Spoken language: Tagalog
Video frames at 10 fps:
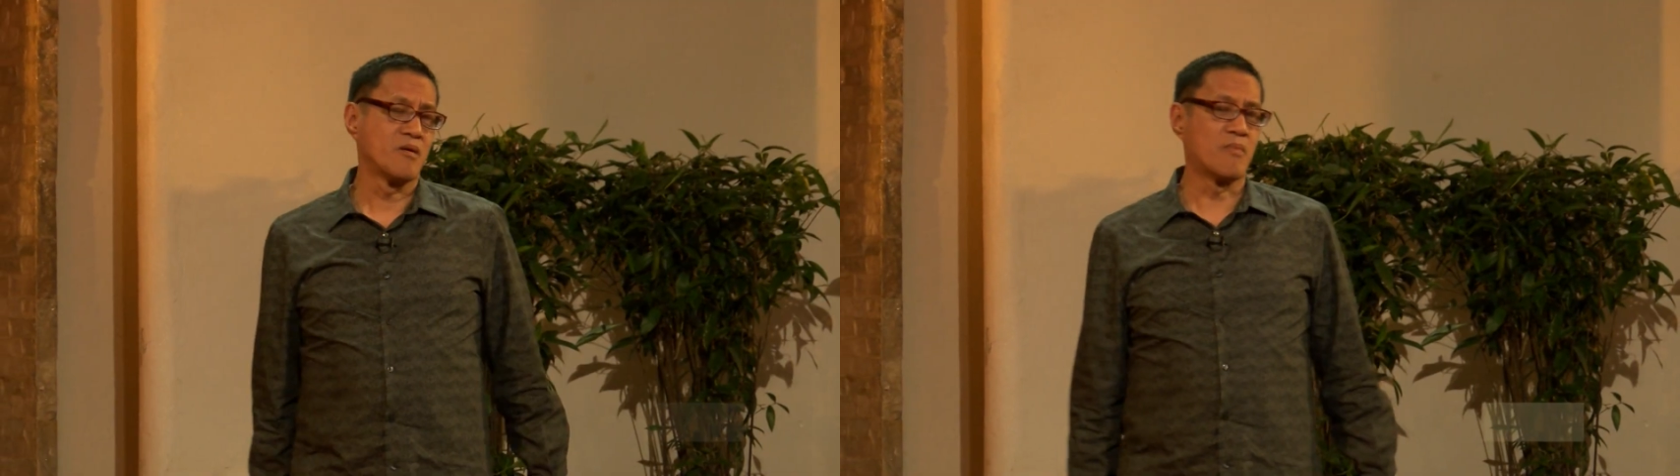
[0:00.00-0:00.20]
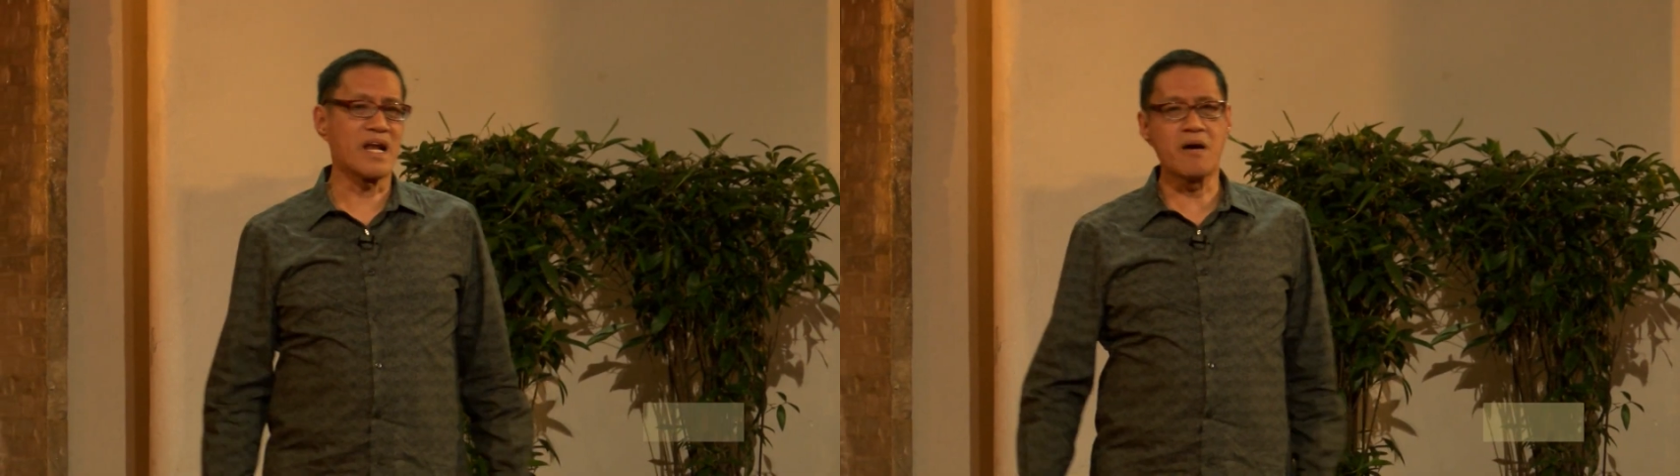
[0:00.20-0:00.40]

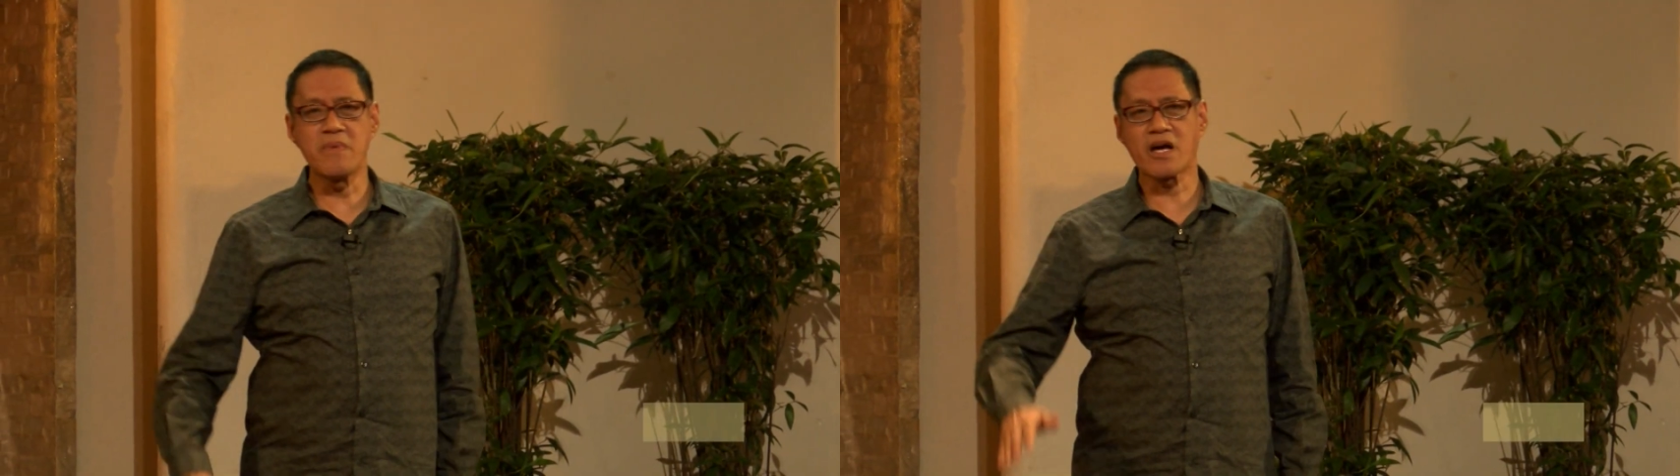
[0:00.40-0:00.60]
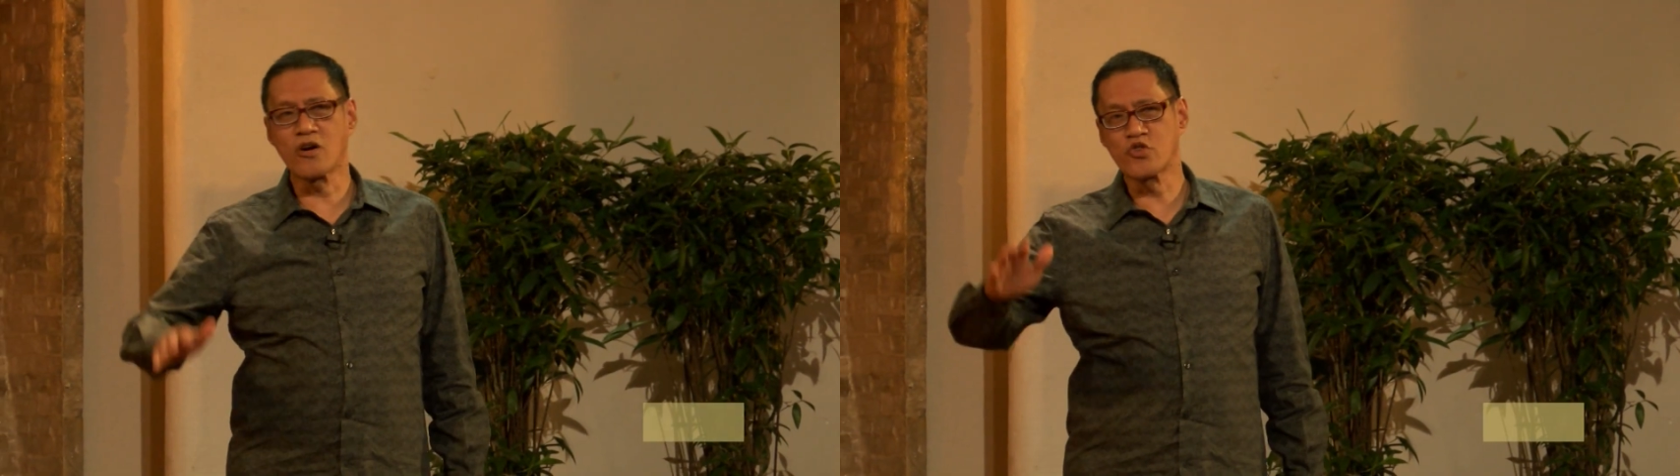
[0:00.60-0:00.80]

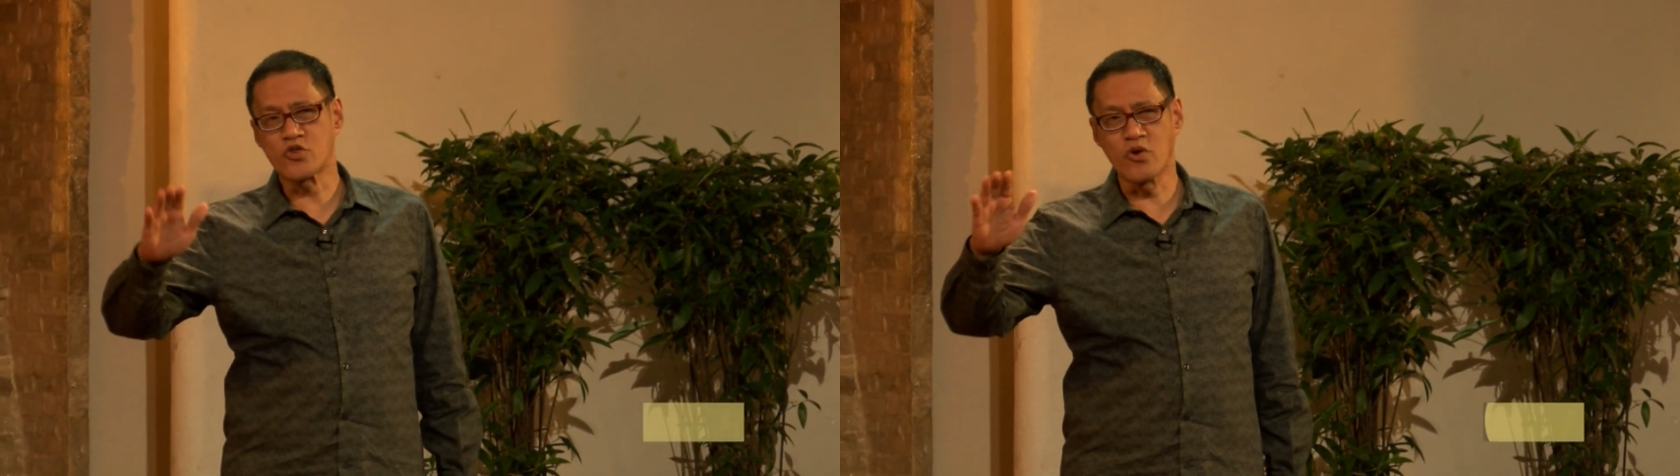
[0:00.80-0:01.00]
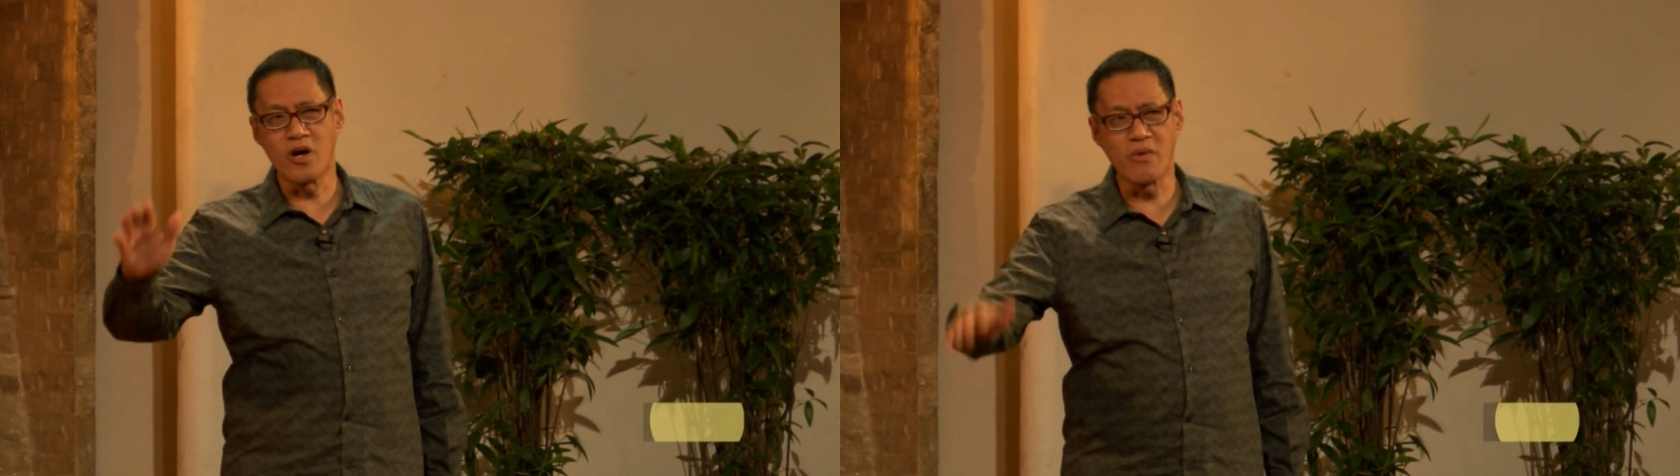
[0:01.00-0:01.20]
Marami kang
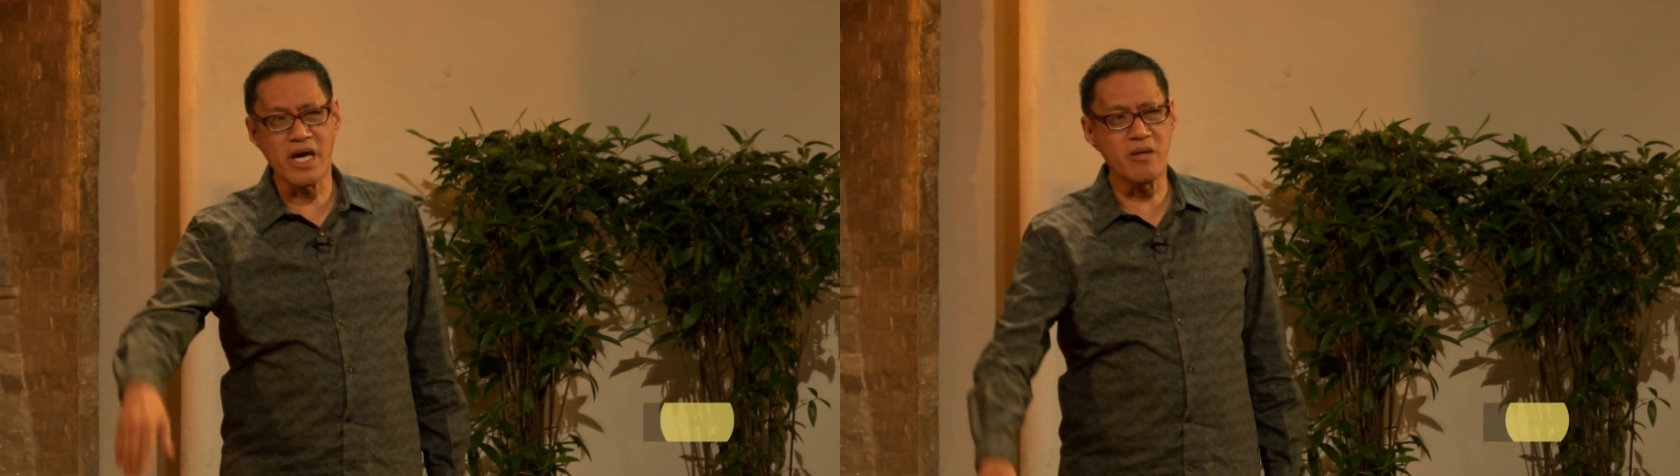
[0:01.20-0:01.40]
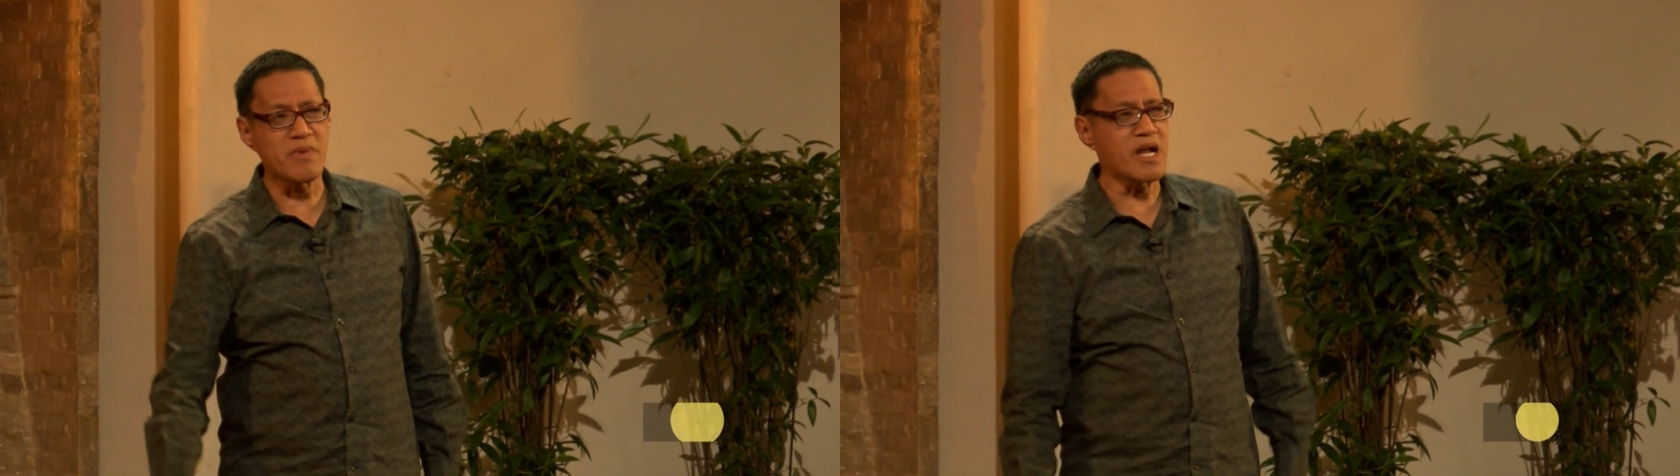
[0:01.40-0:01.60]
gustong gawin,